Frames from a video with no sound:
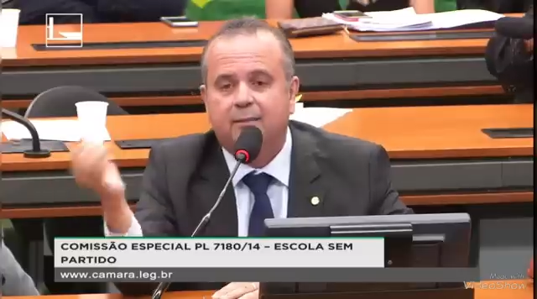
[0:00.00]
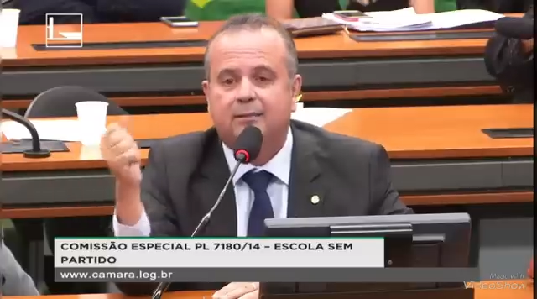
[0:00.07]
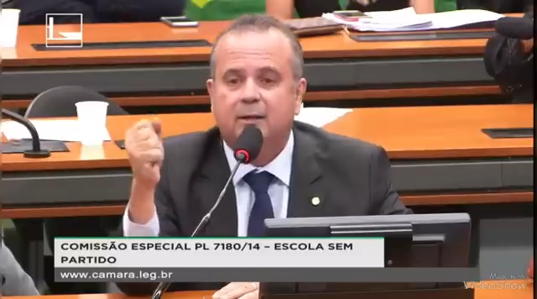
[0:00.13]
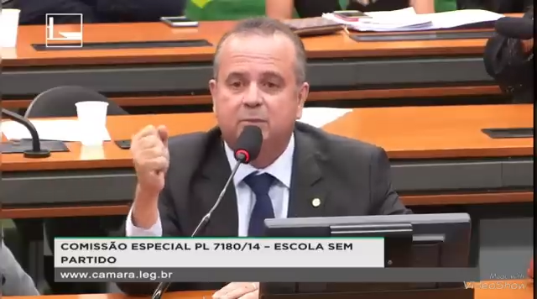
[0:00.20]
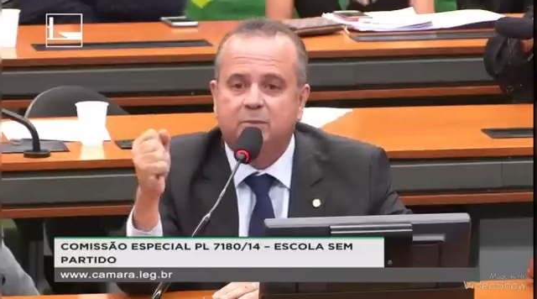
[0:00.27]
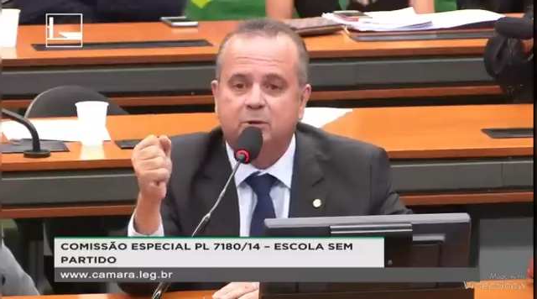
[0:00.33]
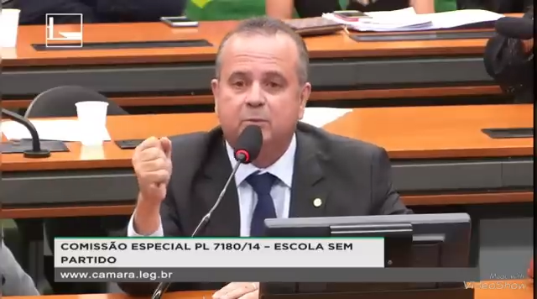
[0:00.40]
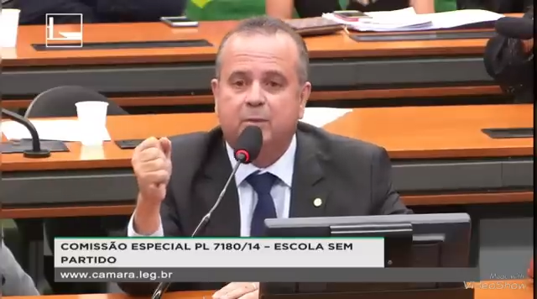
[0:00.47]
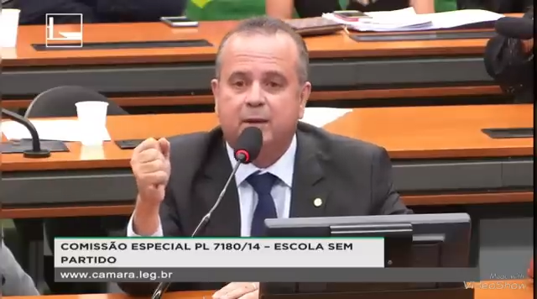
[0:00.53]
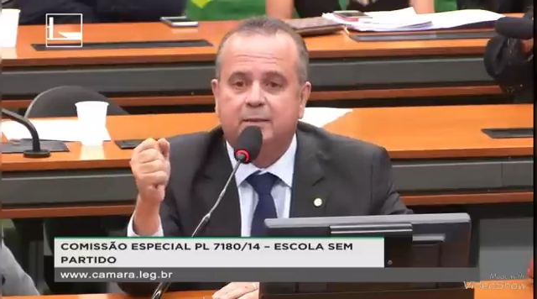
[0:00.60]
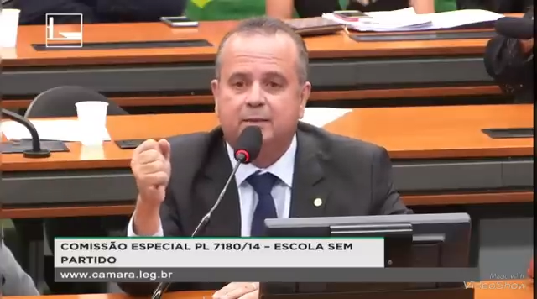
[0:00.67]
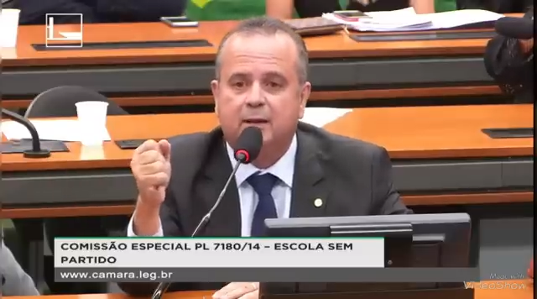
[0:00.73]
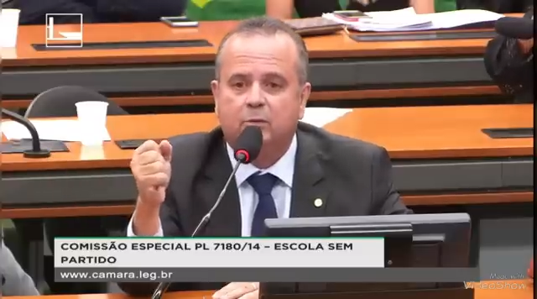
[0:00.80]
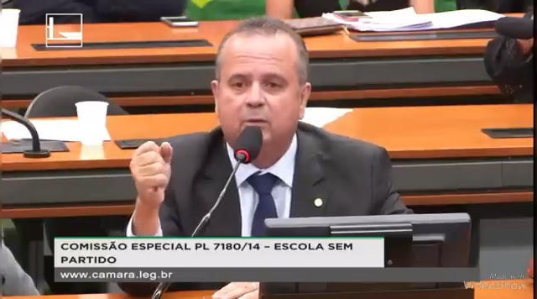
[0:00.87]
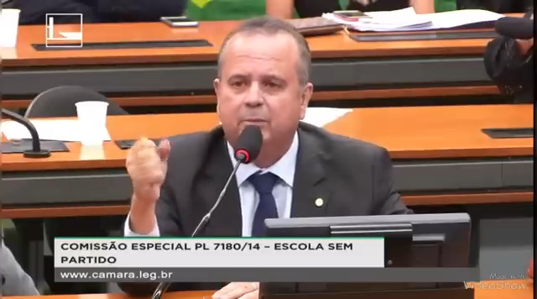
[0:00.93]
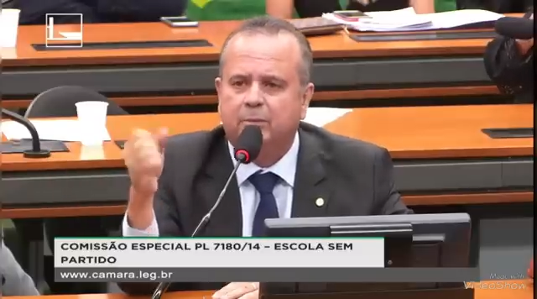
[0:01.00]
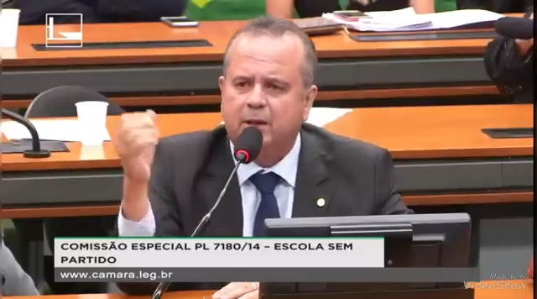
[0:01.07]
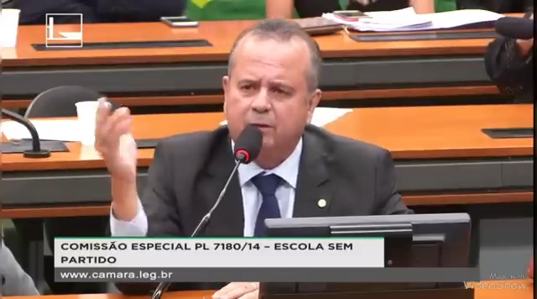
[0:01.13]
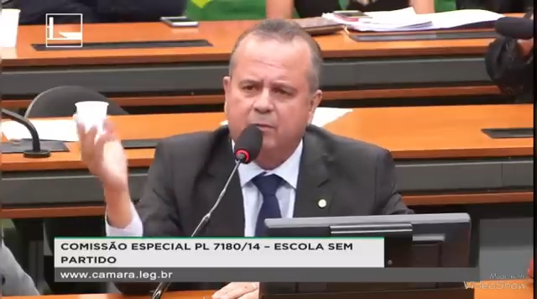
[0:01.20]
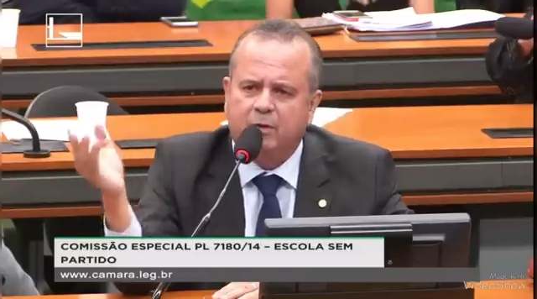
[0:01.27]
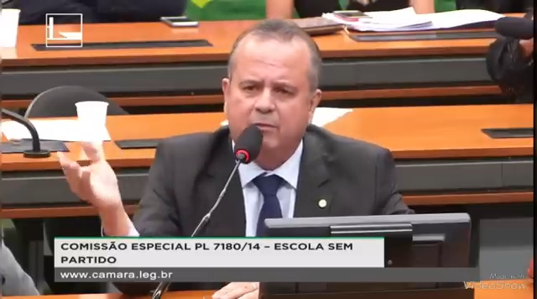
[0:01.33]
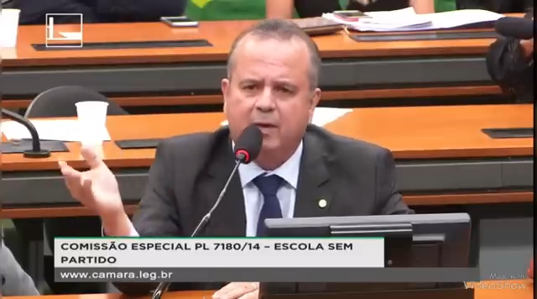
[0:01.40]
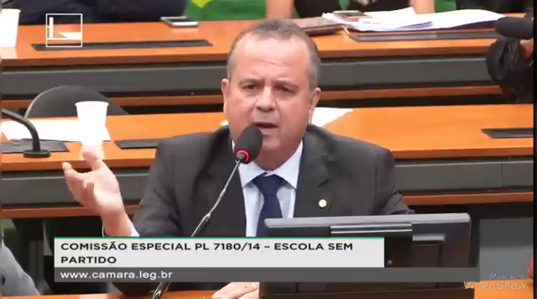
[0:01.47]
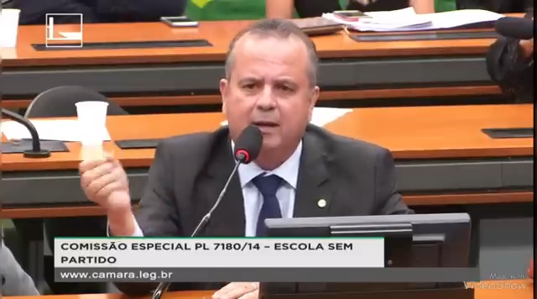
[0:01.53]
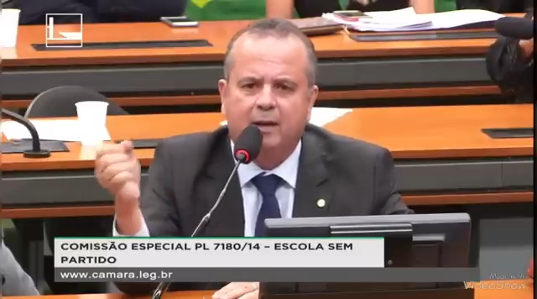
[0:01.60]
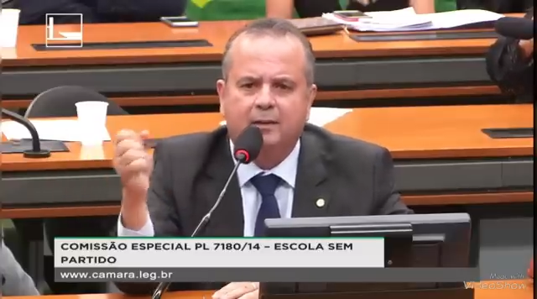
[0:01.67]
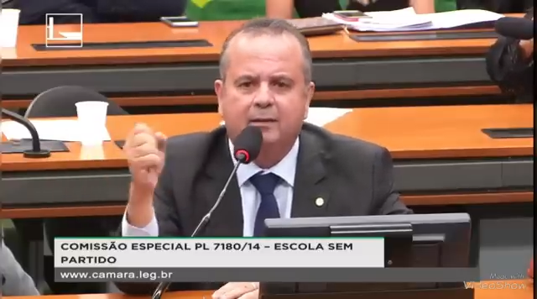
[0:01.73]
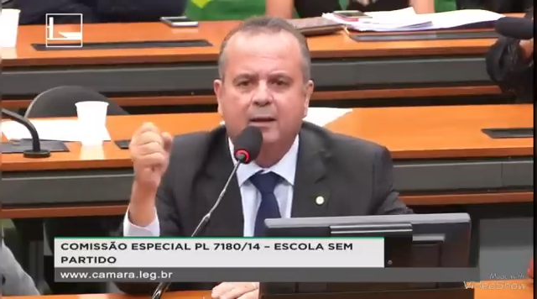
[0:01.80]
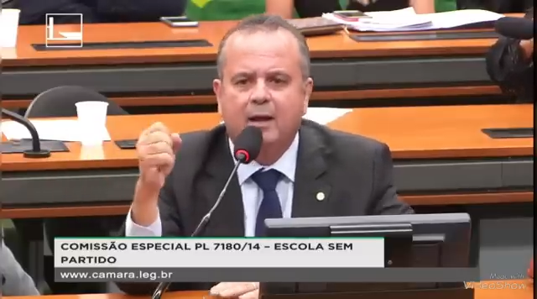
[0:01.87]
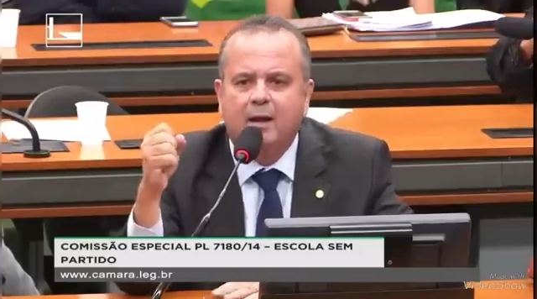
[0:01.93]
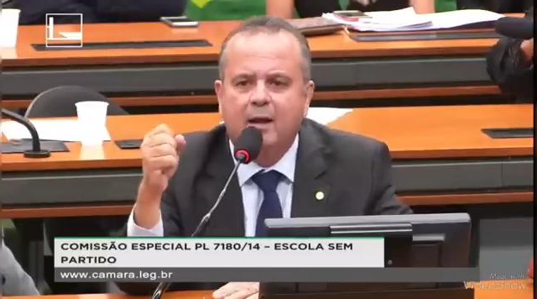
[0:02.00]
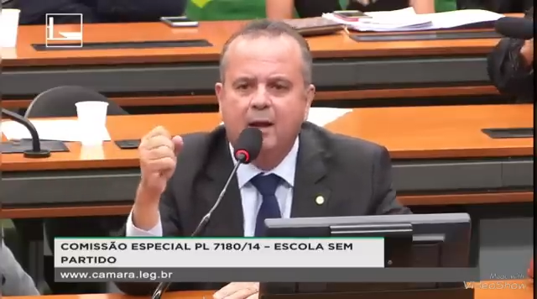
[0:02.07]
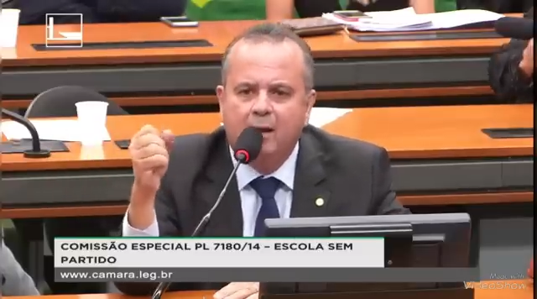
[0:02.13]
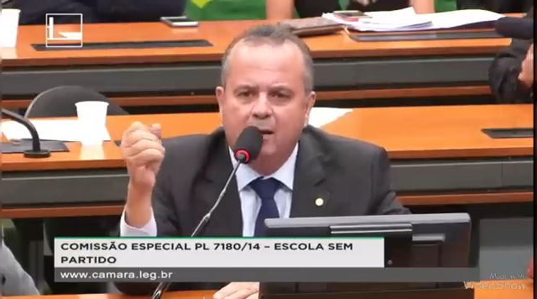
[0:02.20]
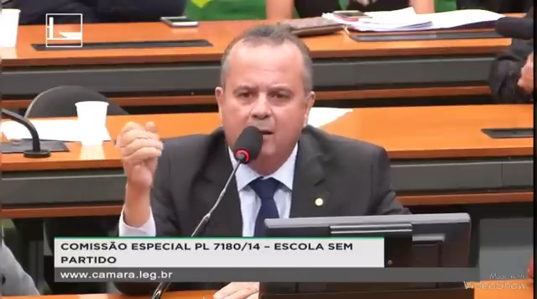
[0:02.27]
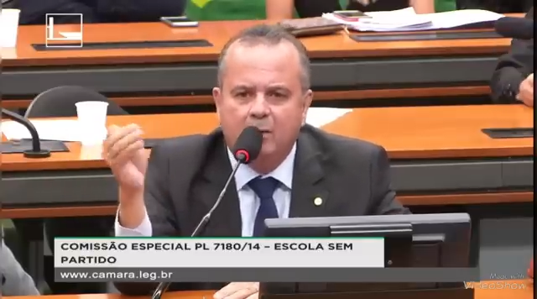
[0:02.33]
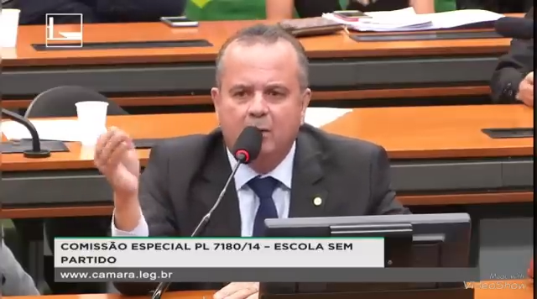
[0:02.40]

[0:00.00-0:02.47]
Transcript: esse tipo de expressão. Essa palavra idiota. Não.